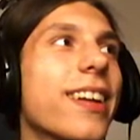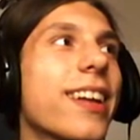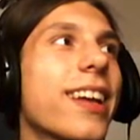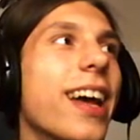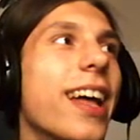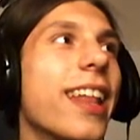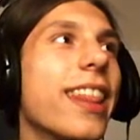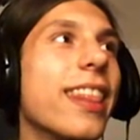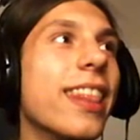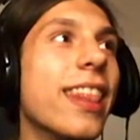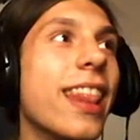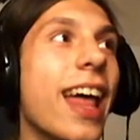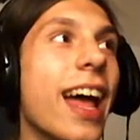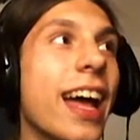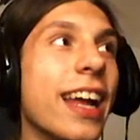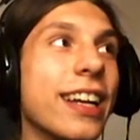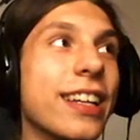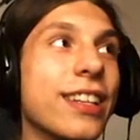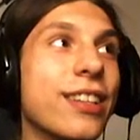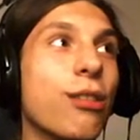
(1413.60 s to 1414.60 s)
Can
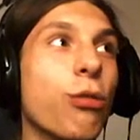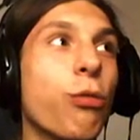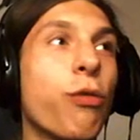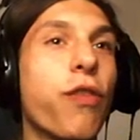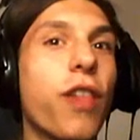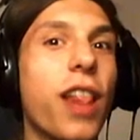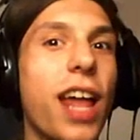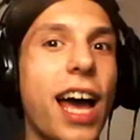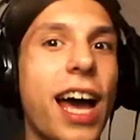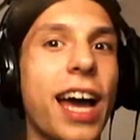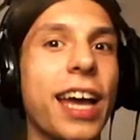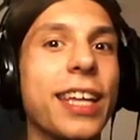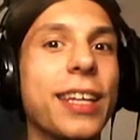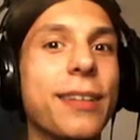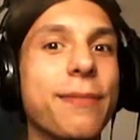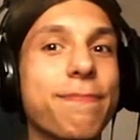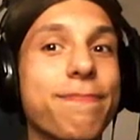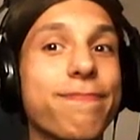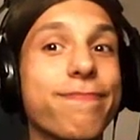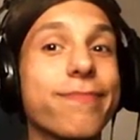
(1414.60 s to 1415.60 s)
learn to fly.
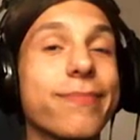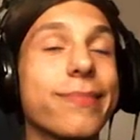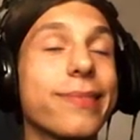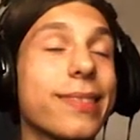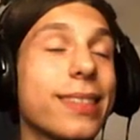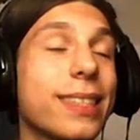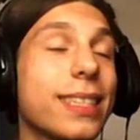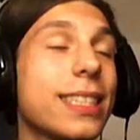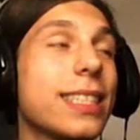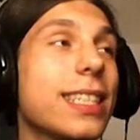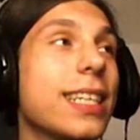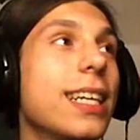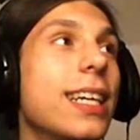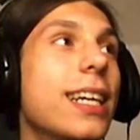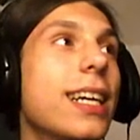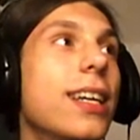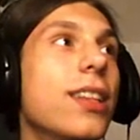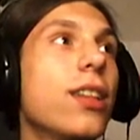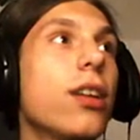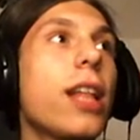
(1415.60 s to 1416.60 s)

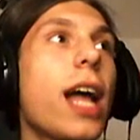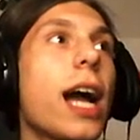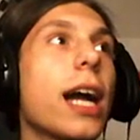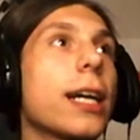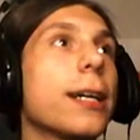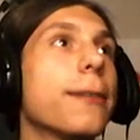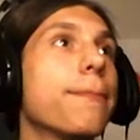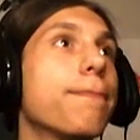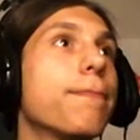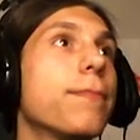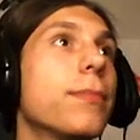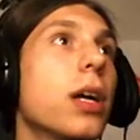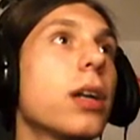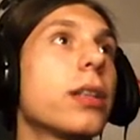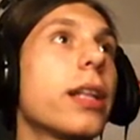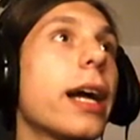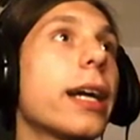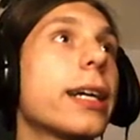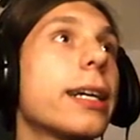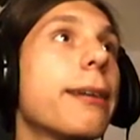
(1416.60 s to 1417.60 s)
No tak,
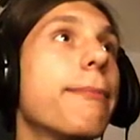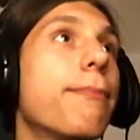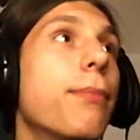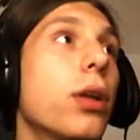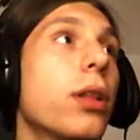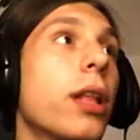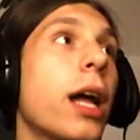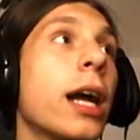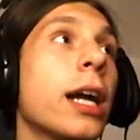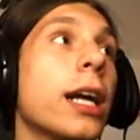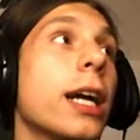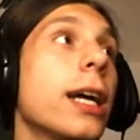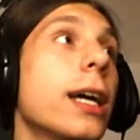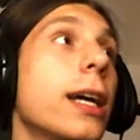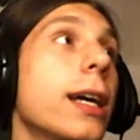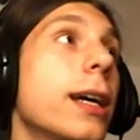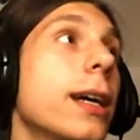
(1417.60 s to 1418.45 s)
no tak, no tak.